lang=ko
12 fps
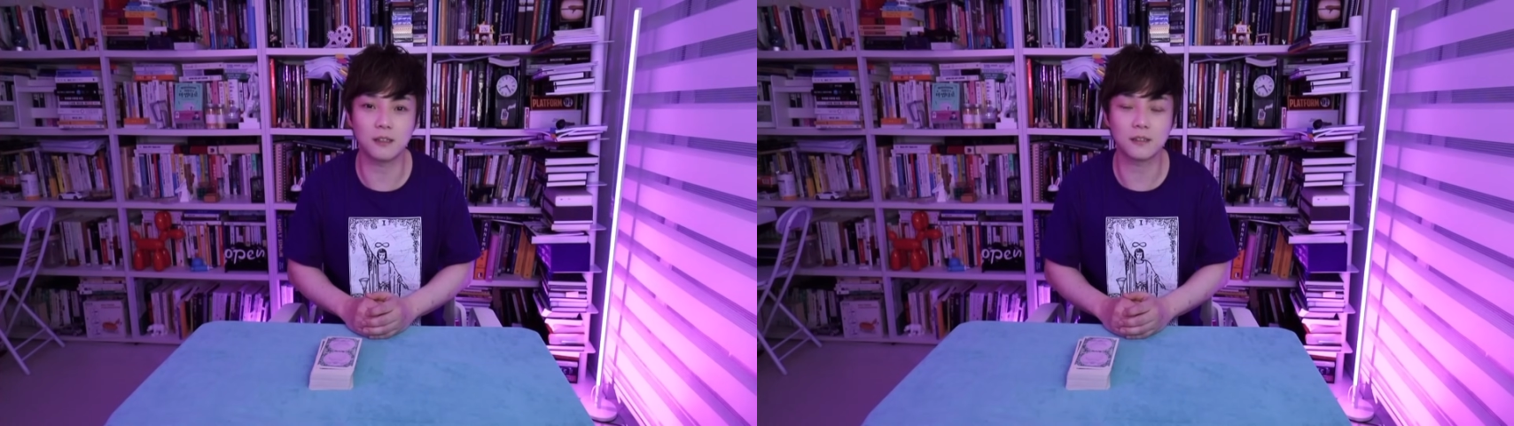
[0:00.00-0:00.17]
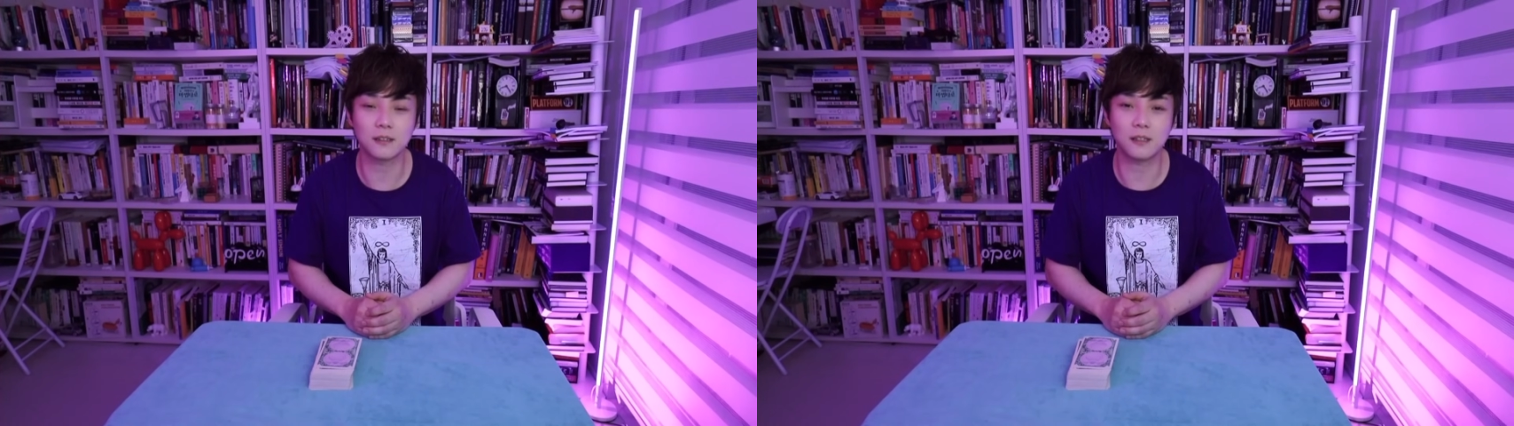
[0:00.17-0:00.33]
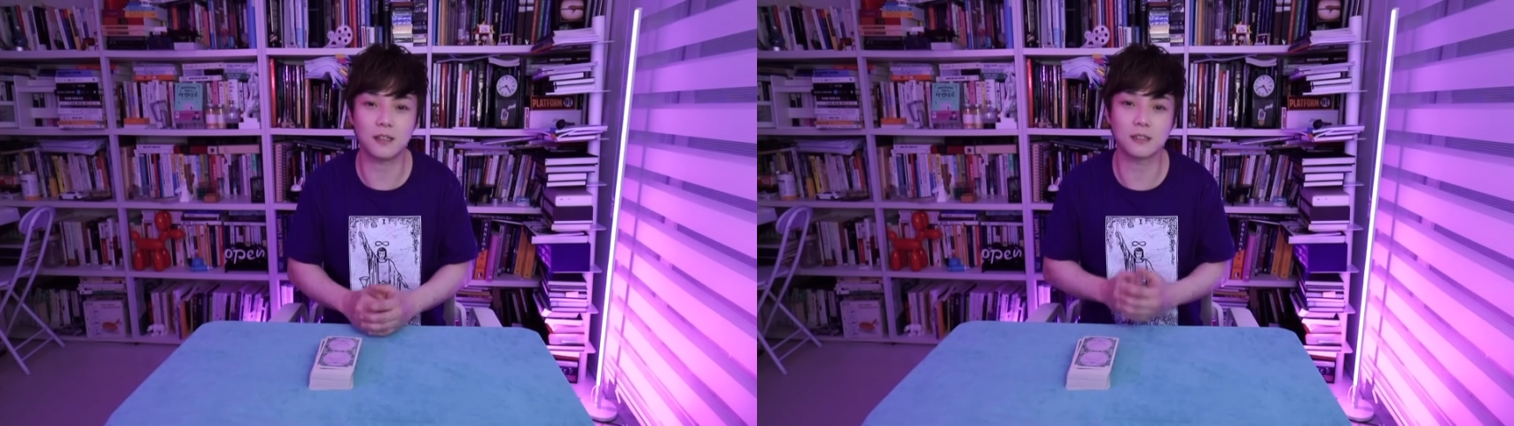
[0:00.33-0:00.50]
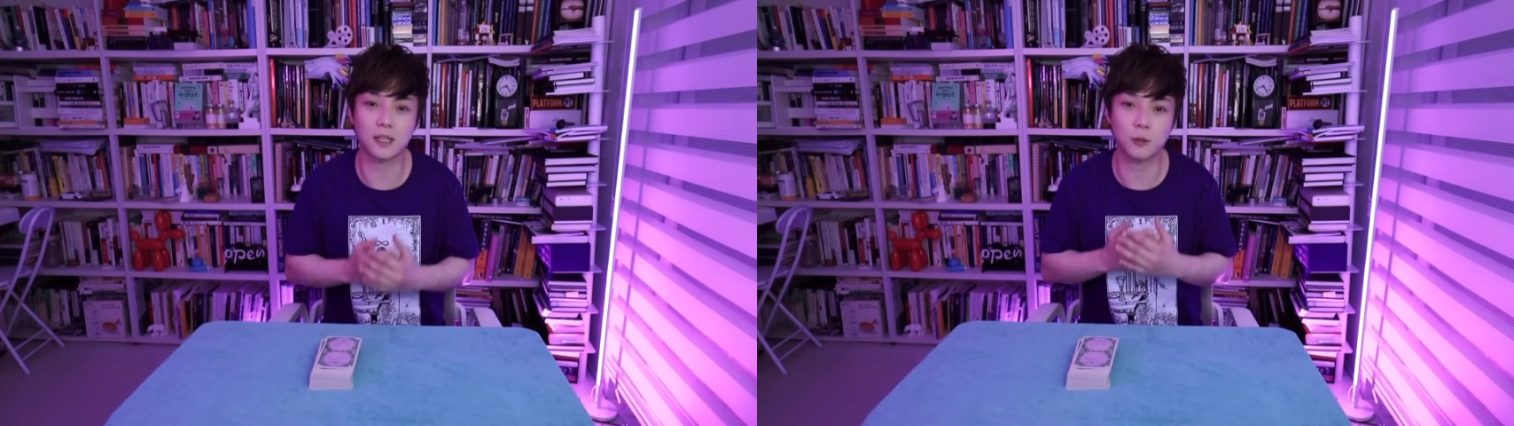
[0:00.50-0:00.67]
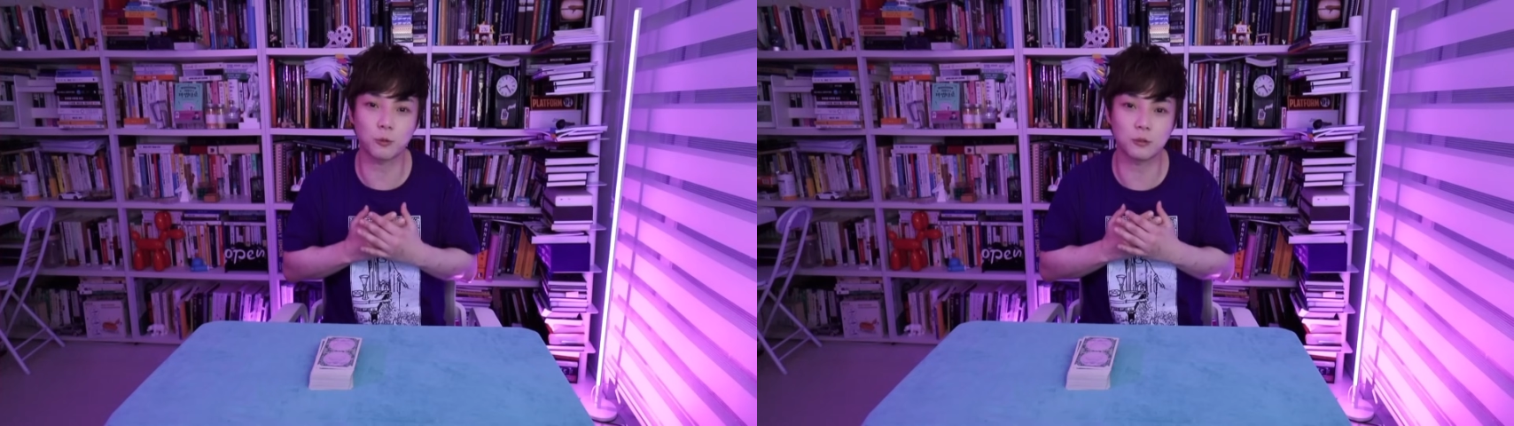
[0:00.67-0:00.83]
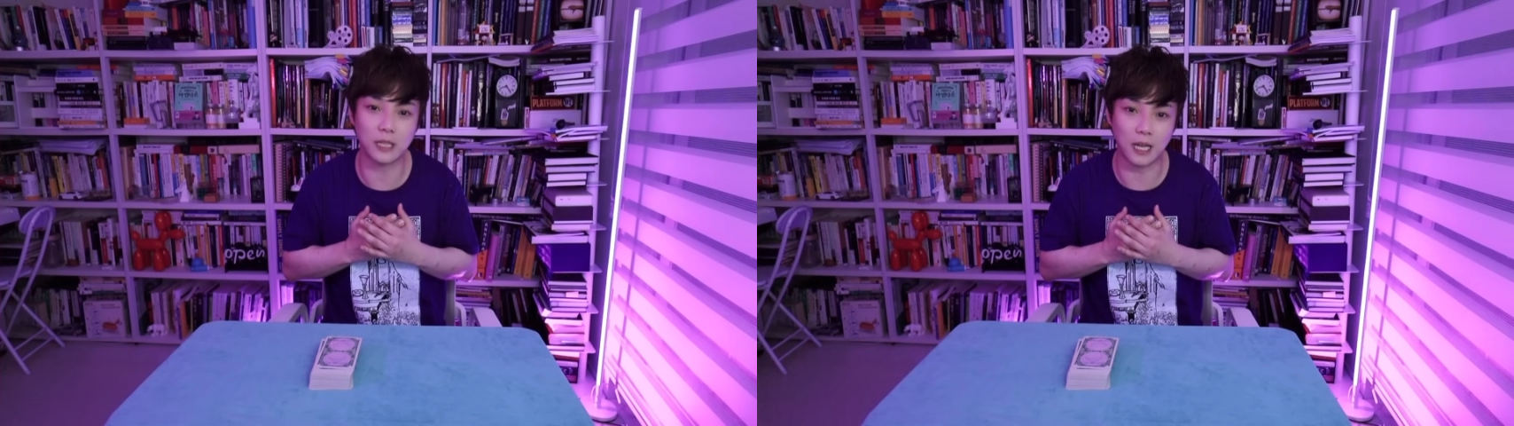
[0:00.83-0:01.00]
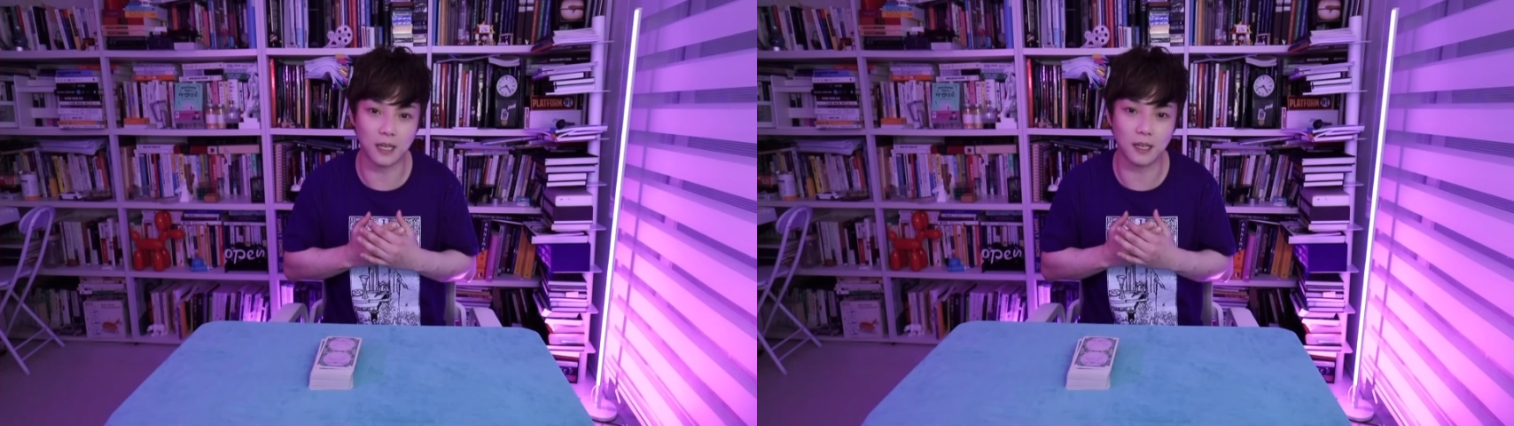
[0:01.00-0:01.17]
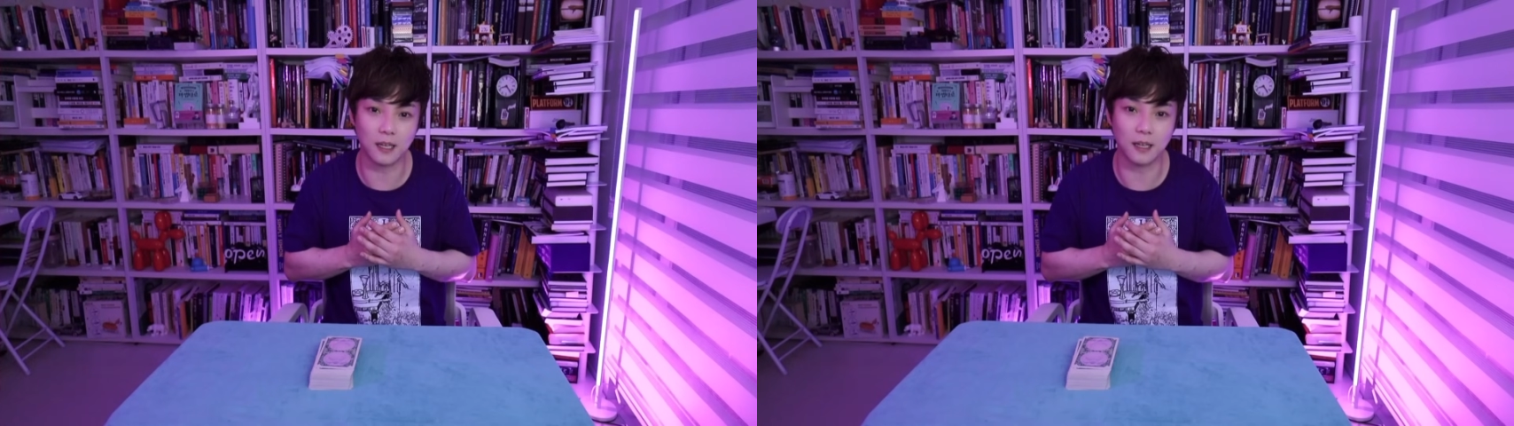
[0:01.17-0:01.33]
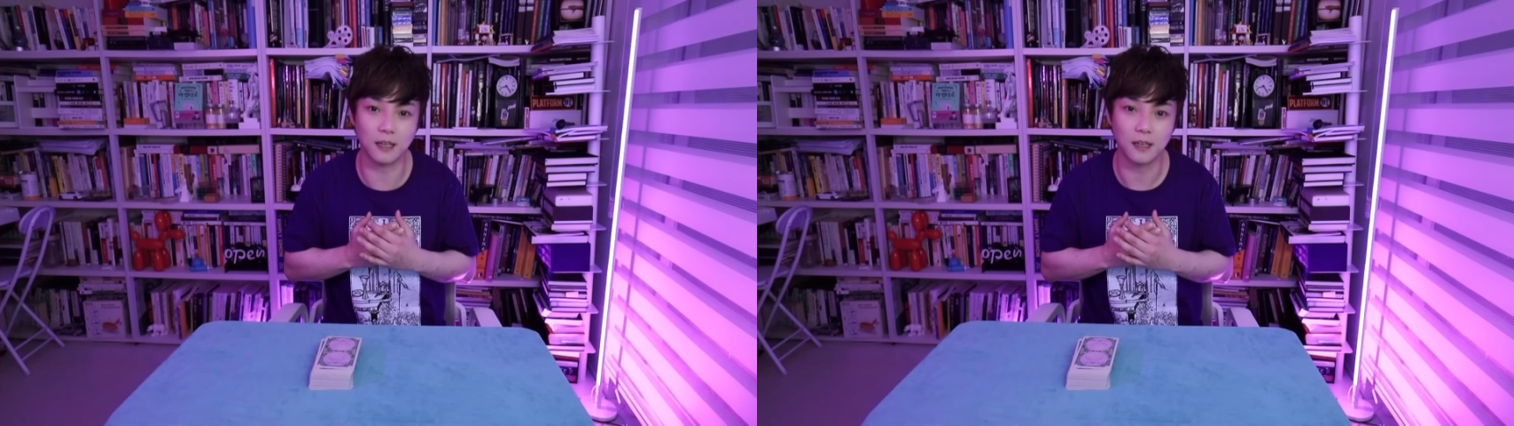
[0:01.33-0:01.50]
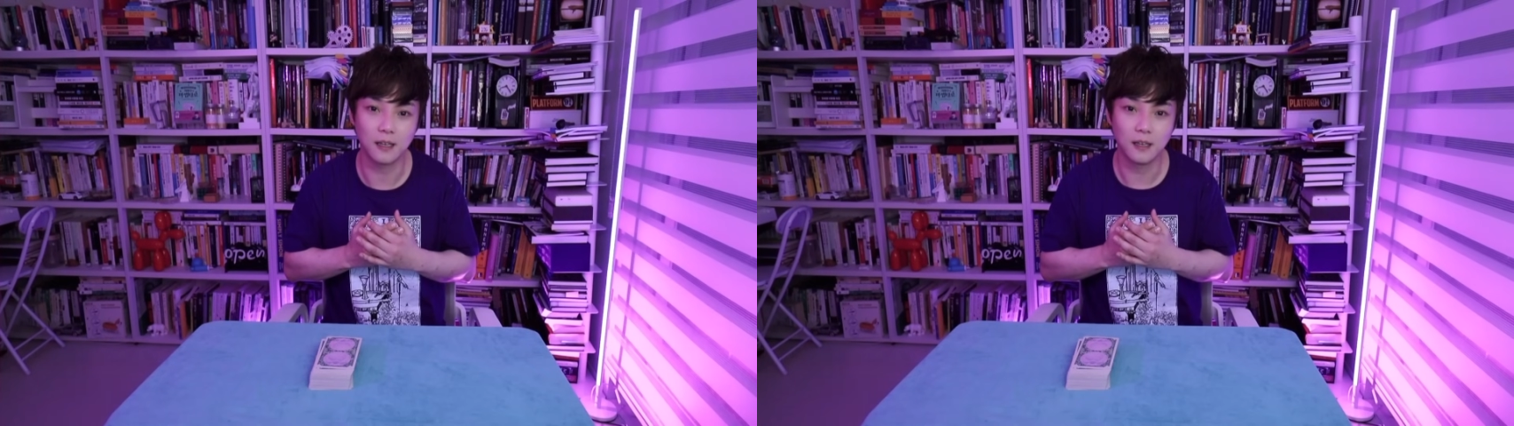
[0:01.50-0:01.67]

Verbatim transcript: 아 타로는 나의